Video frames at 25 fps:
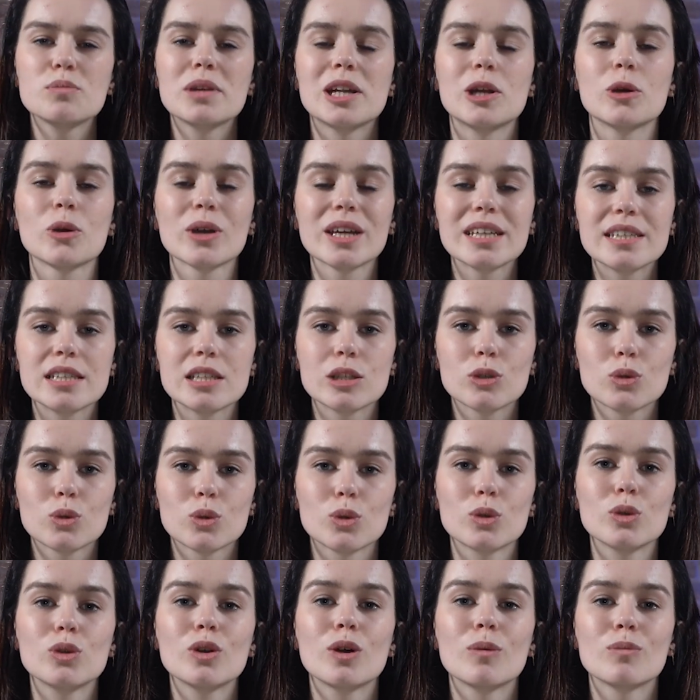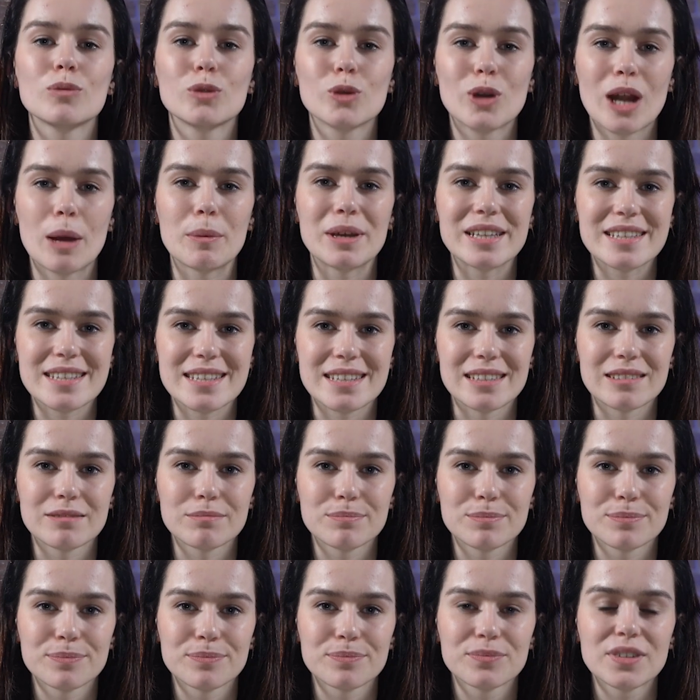mais le ridicule de la médecine.
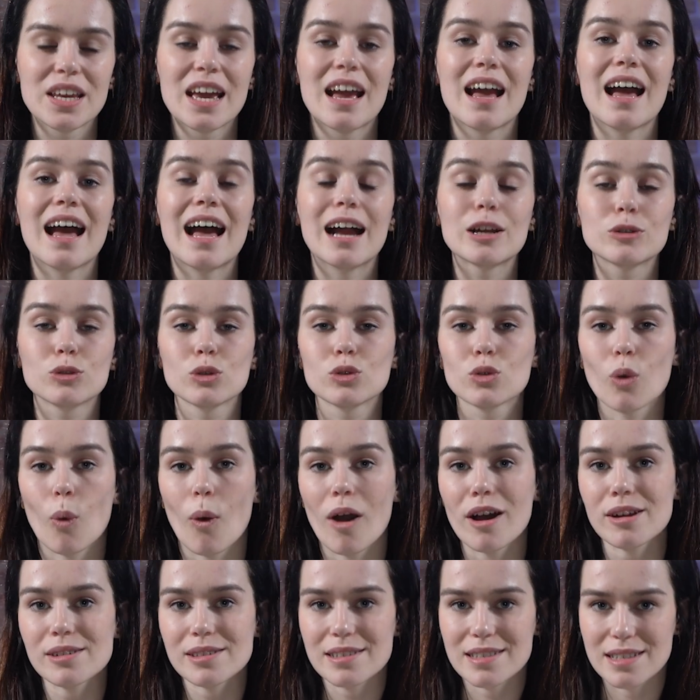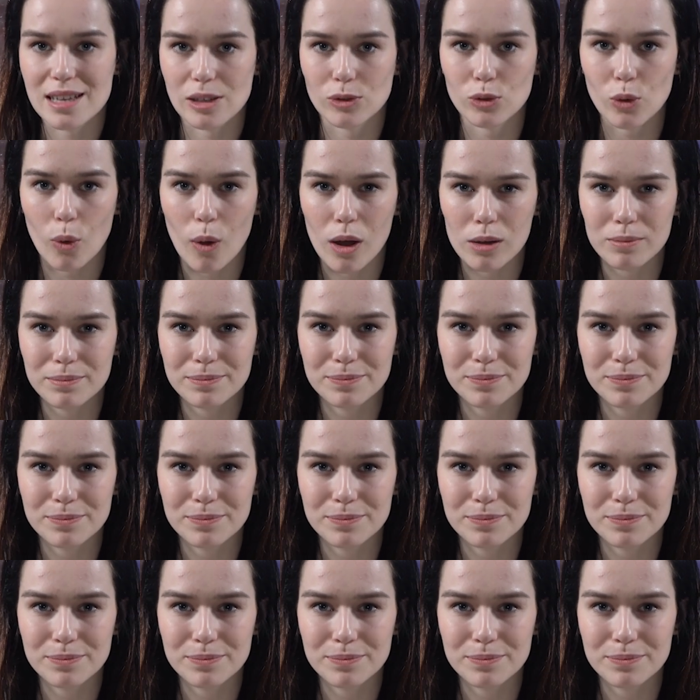Acte 3, scène 3.